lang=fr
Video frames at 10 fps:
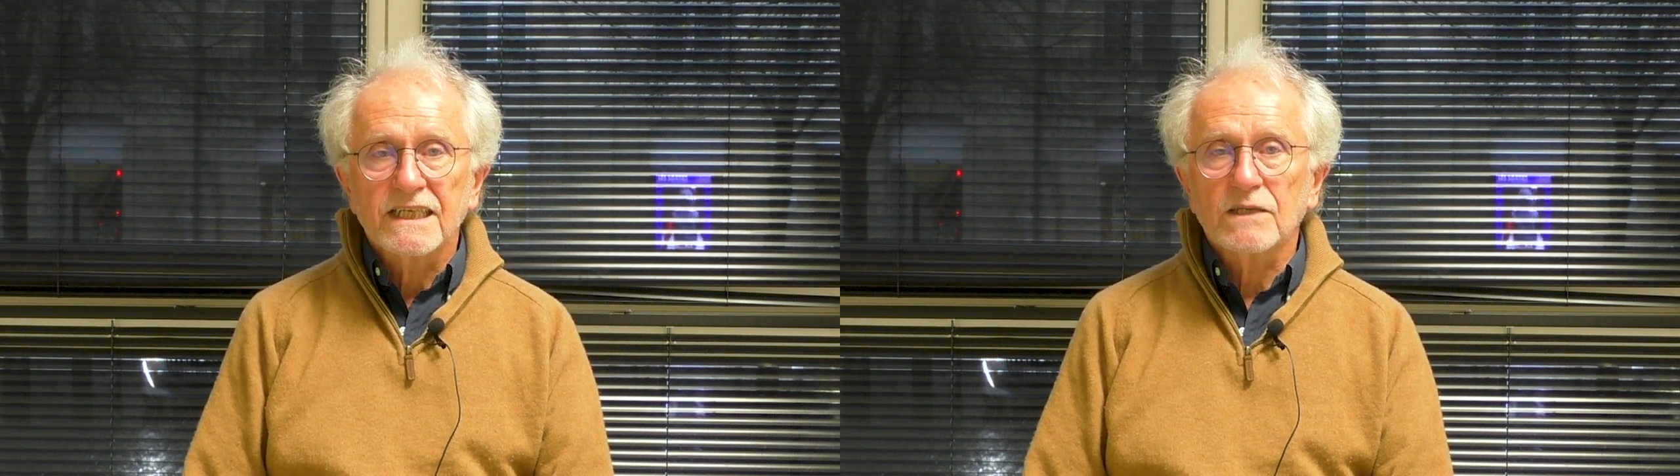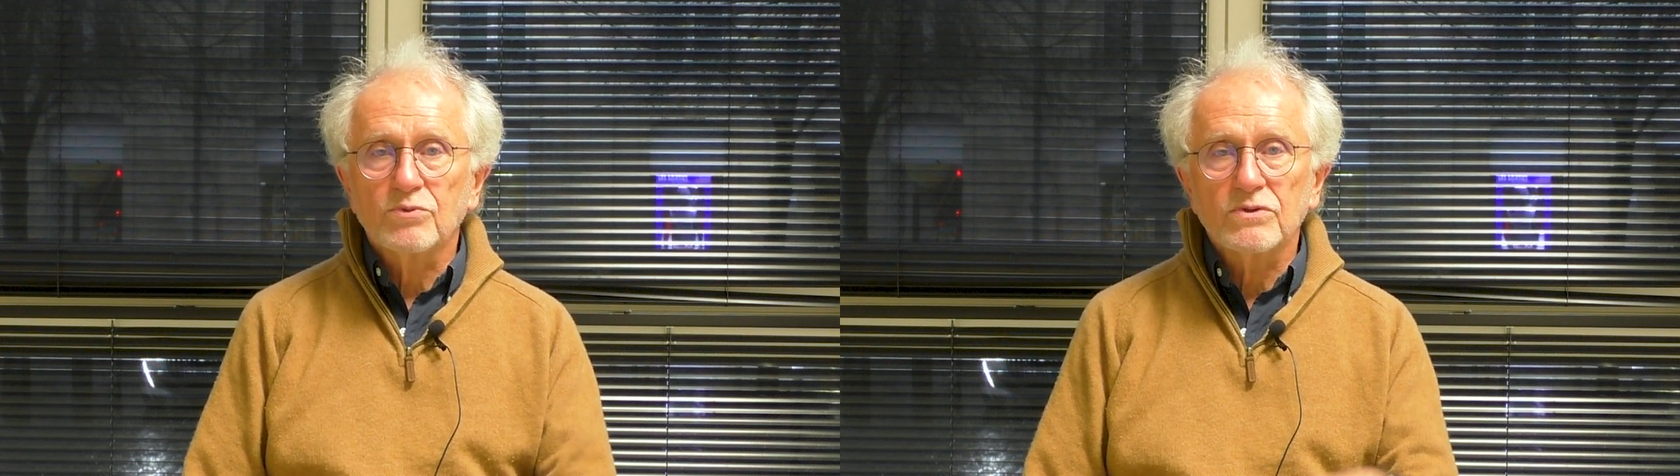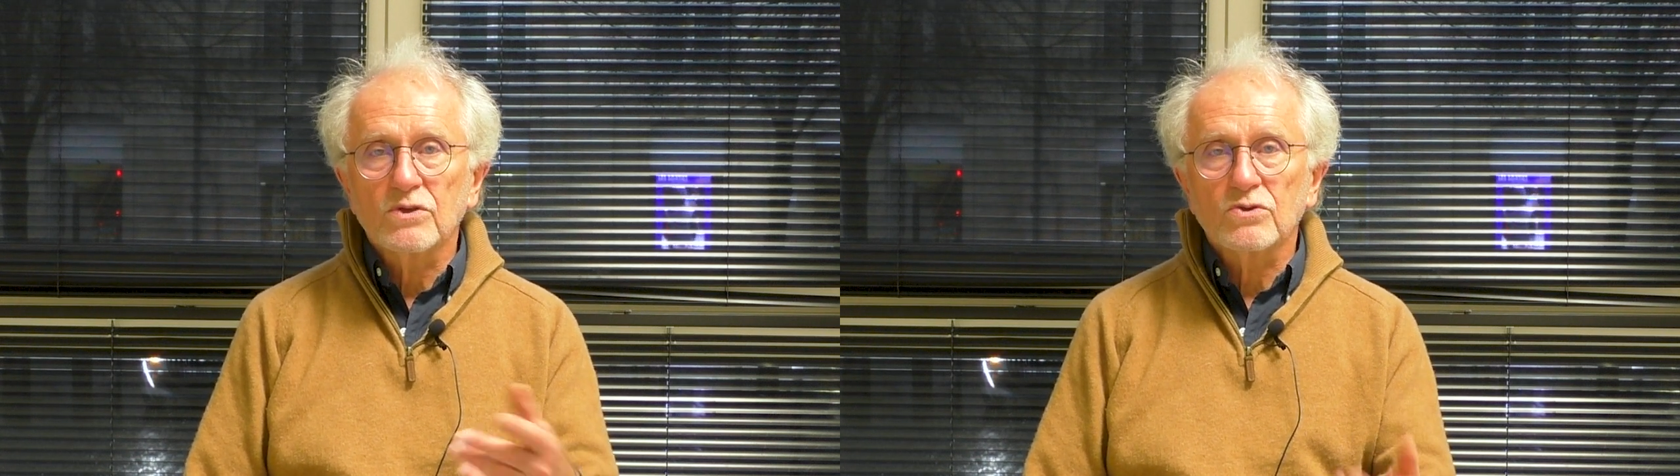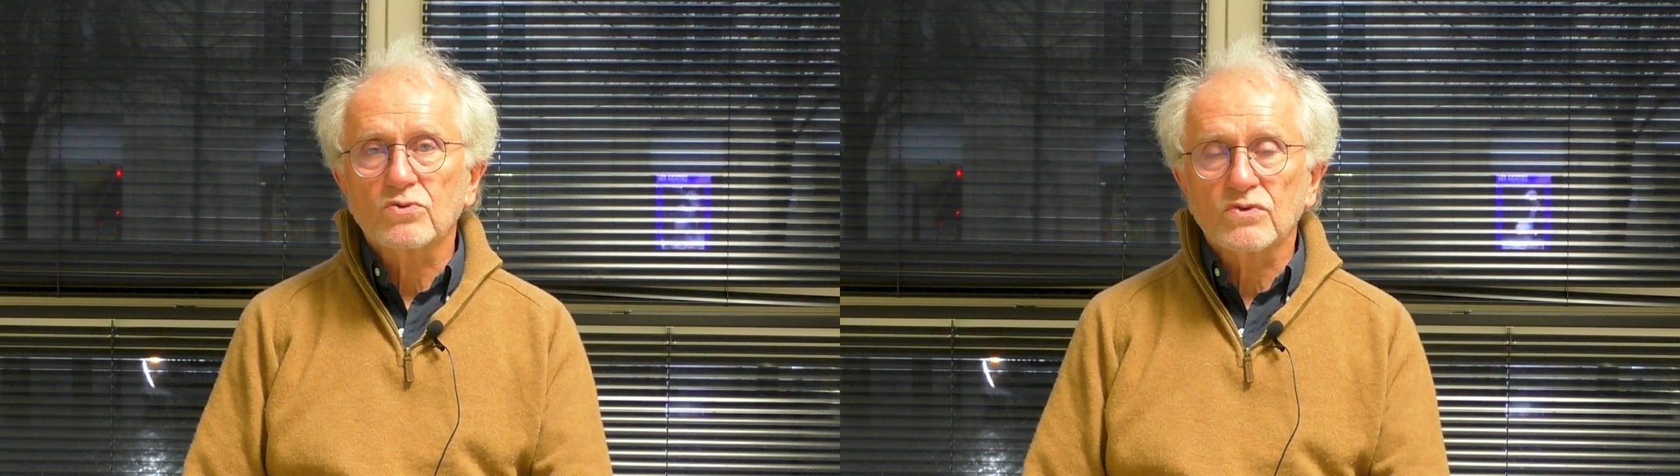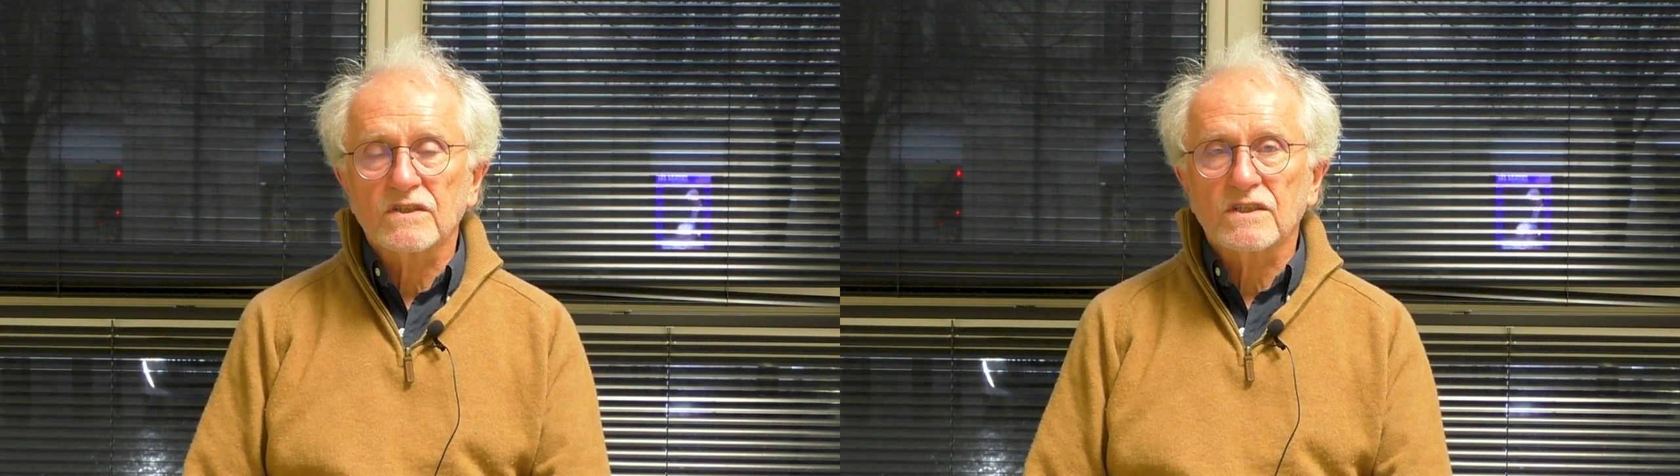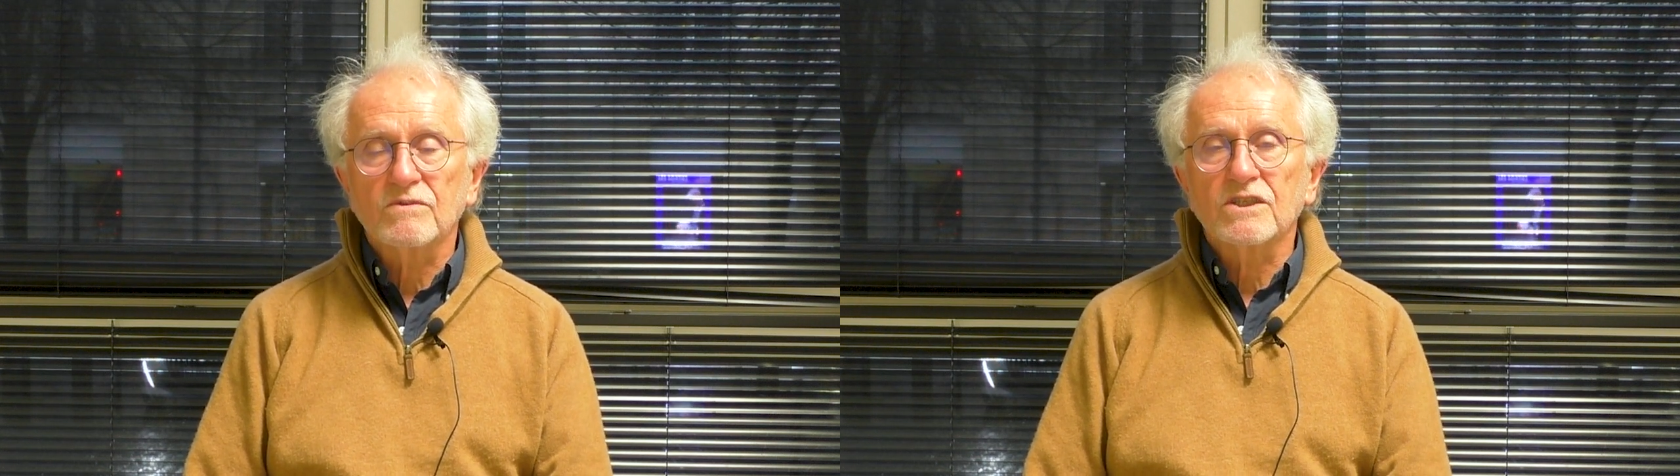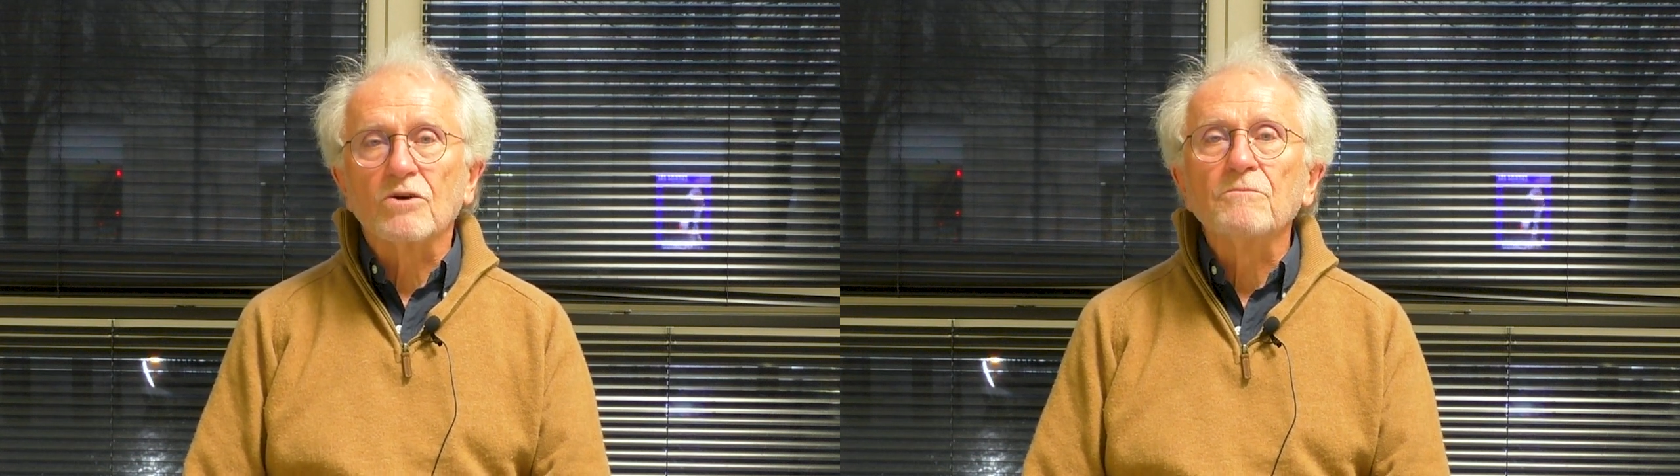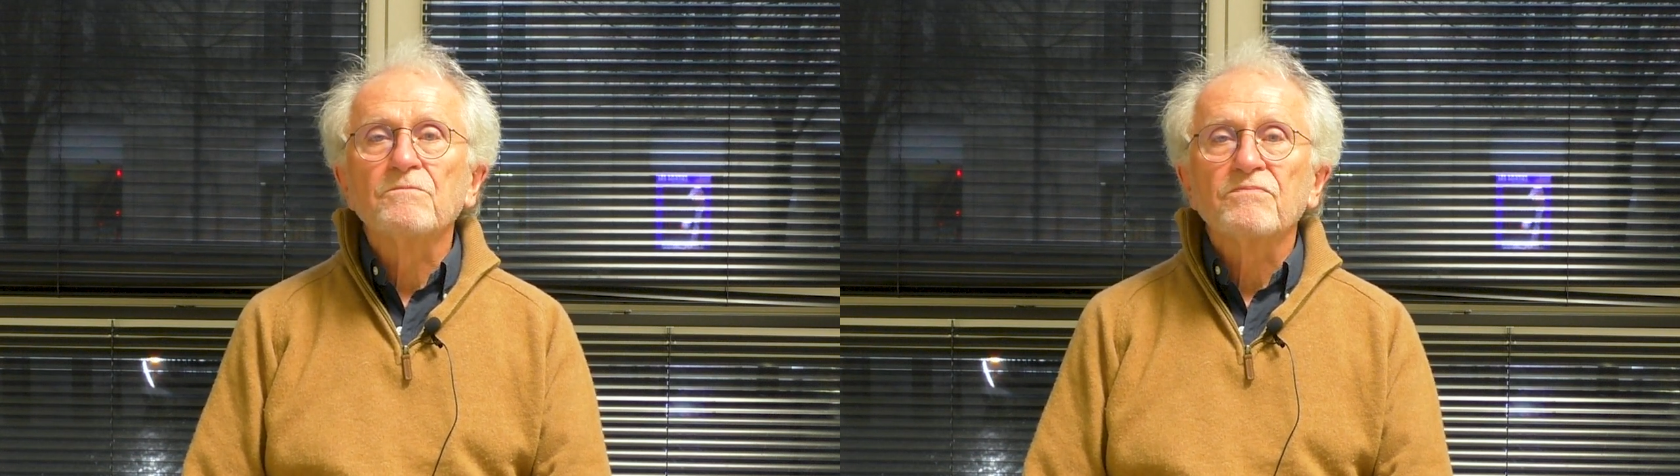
et puis tous ses habitants.